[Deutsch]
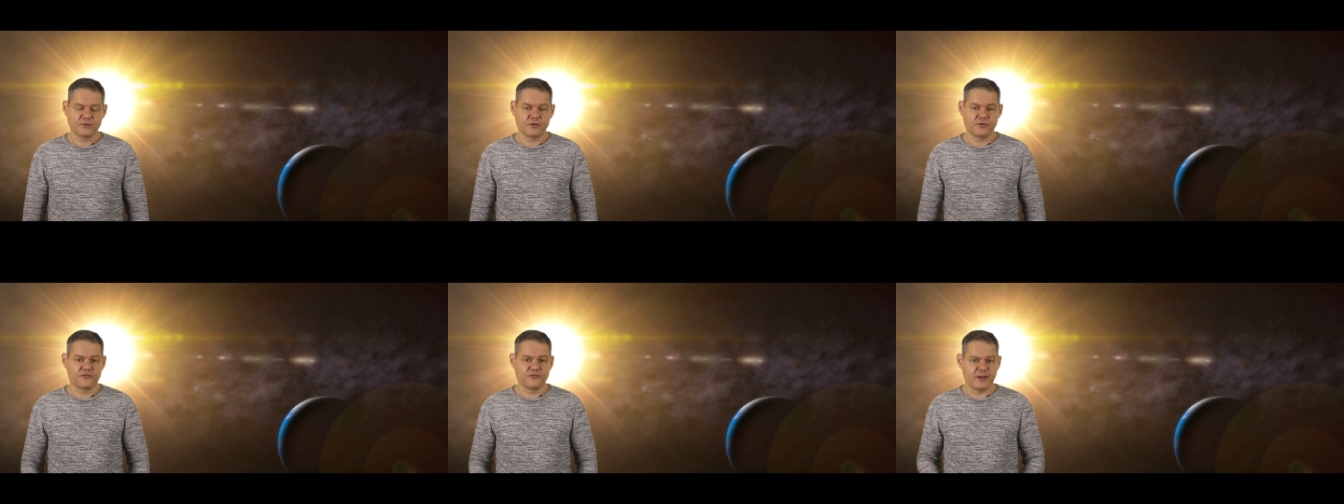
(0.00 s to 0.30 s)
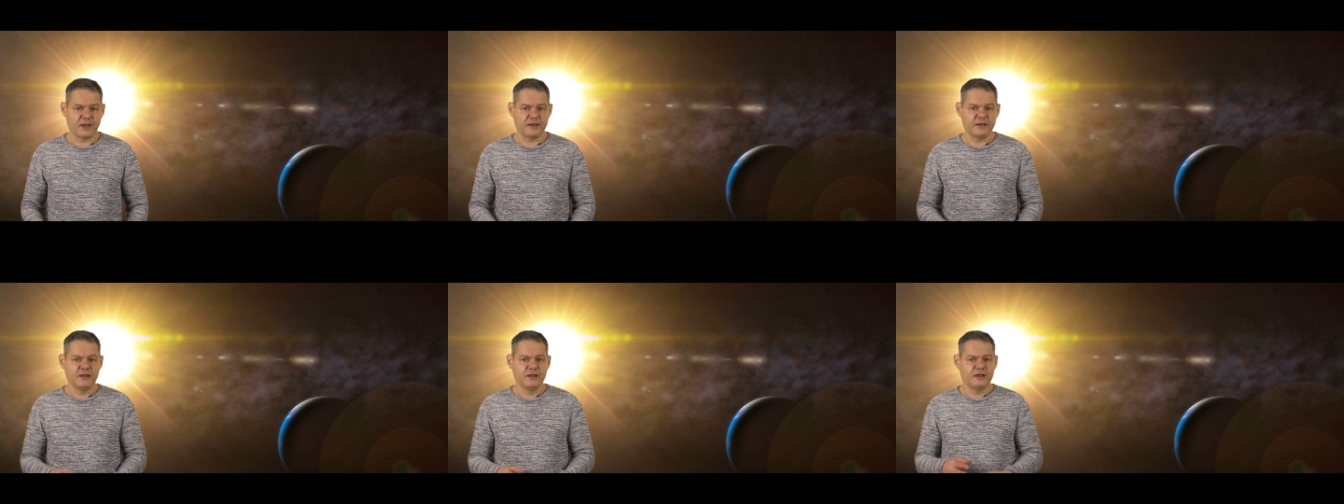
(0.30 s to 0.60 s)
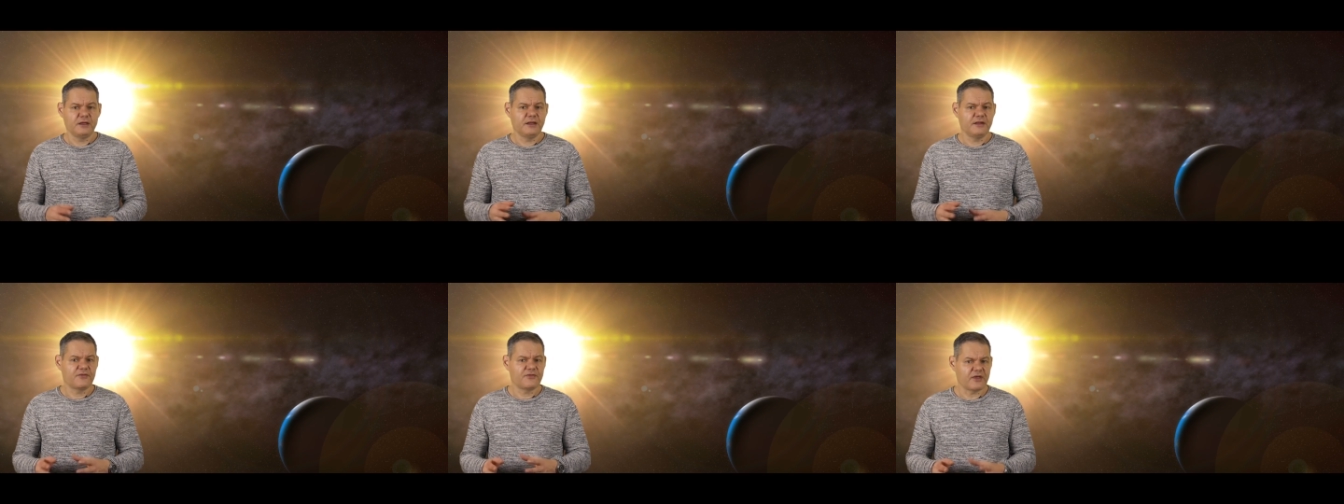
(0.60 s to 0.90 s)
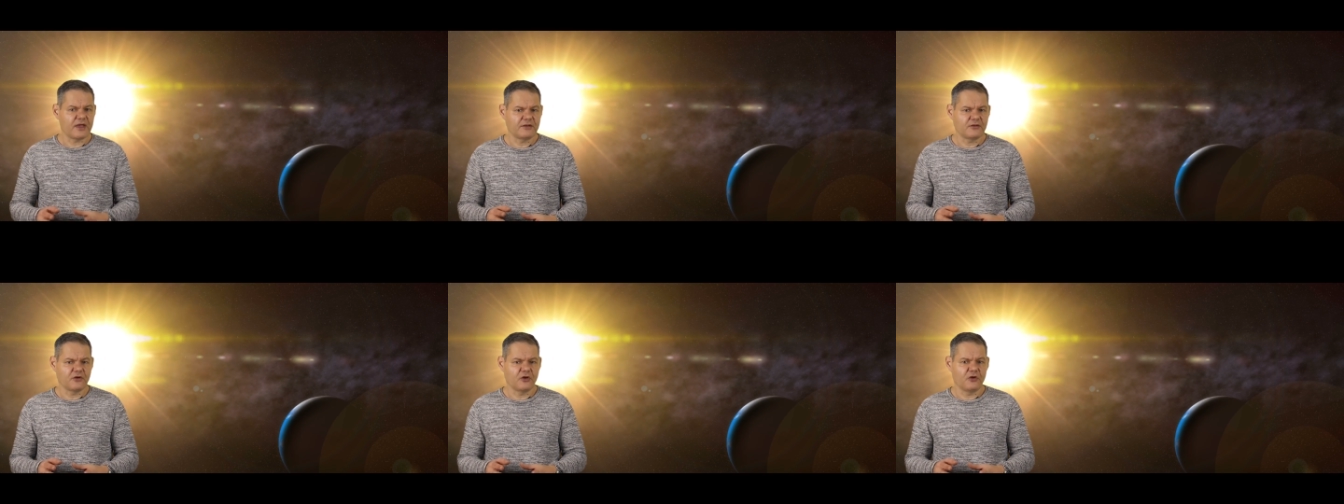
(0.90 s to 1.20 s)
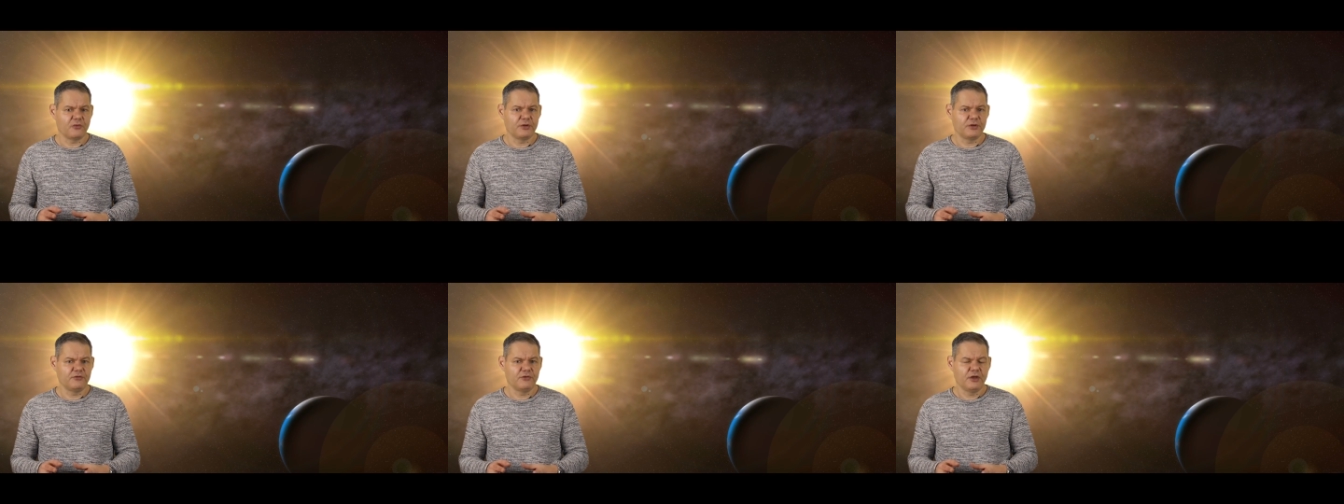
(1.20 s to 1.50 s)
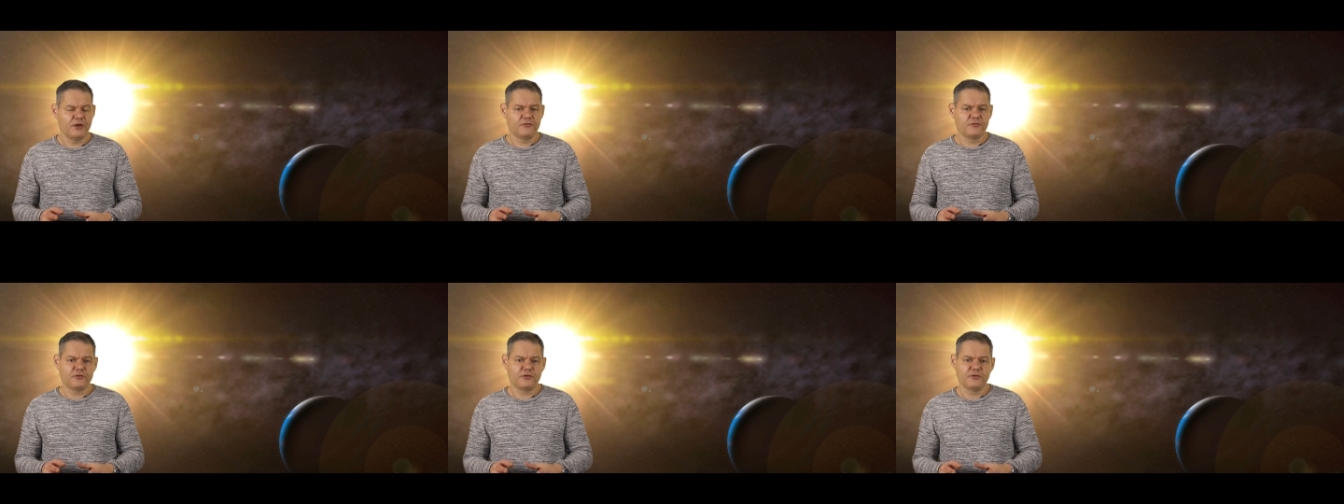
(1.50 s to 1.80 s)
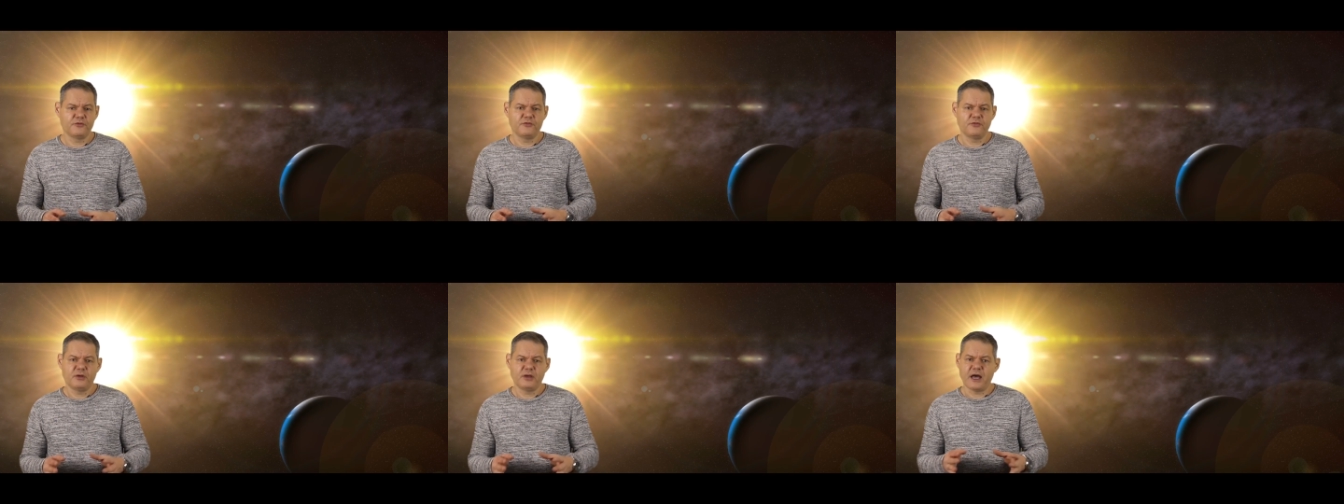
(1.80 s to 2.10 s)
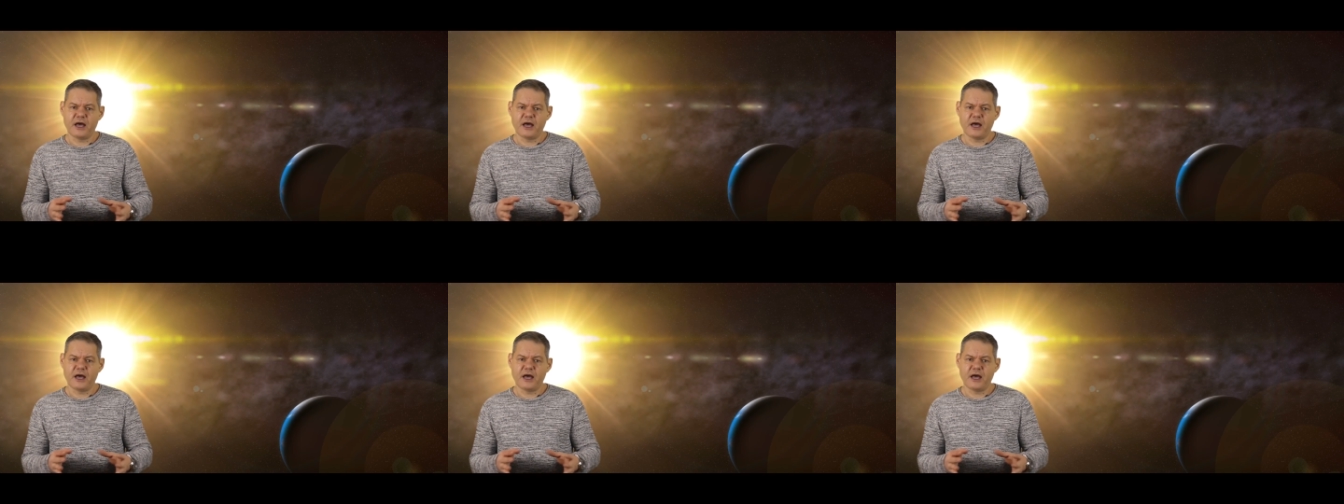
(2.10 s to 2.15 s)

Und zwar in Zeitraumen von